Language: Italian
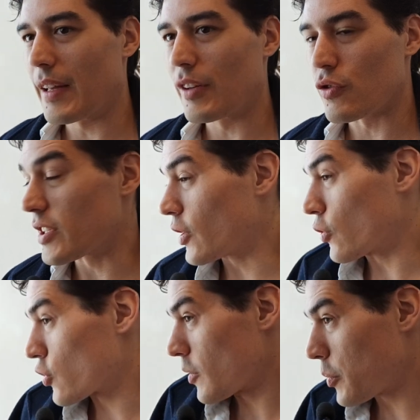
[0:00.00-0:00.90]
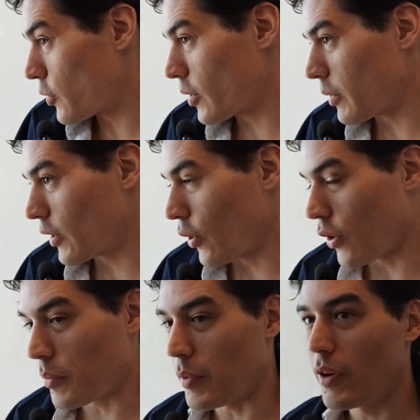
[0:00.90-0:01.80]
e, non si riconosce più in quel
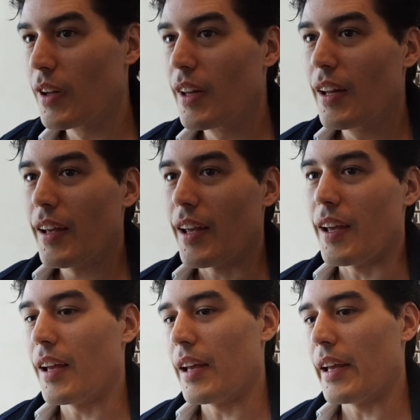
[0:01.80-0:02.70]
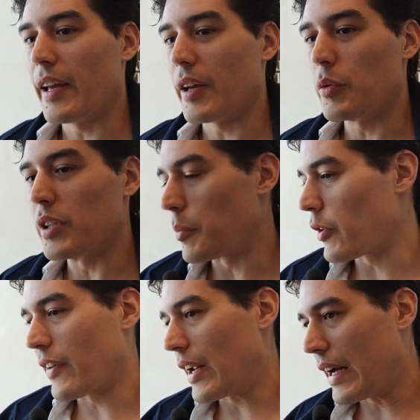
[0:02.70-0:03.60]
corpo. Eh, quindi
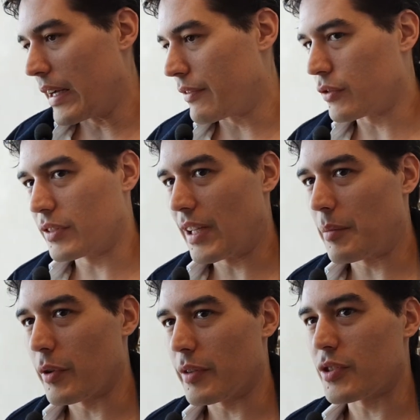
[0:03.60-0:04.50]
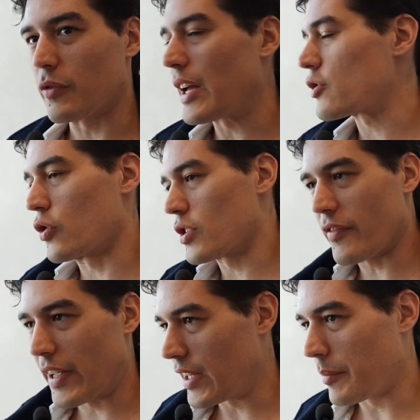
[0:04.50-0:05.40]
poi farà, affronterà poi questo viaggio, non si
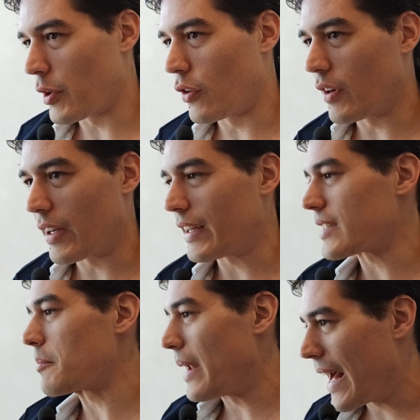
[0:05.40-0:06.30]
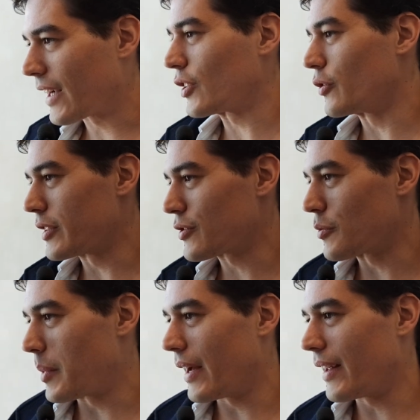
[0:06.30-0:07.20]
vede però a Casablanca dove
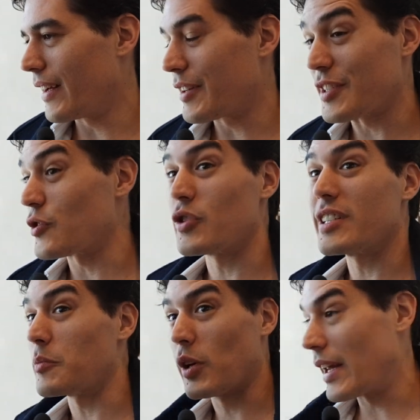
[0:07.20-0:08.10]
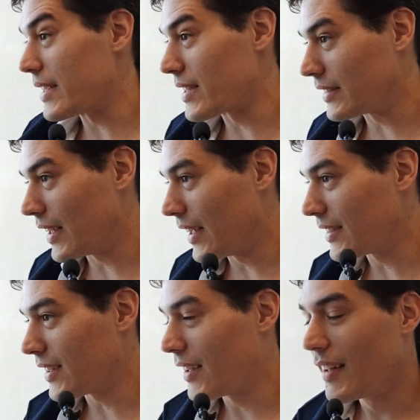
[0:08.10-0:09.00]
insomma era rischiosissimo negli anni
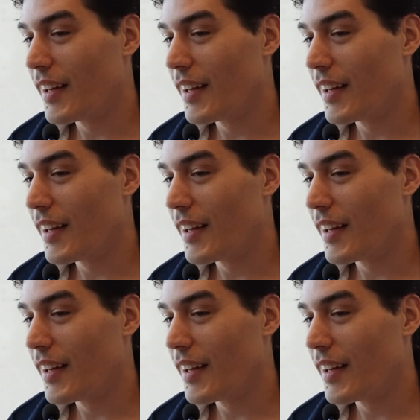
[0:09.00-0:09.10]
70.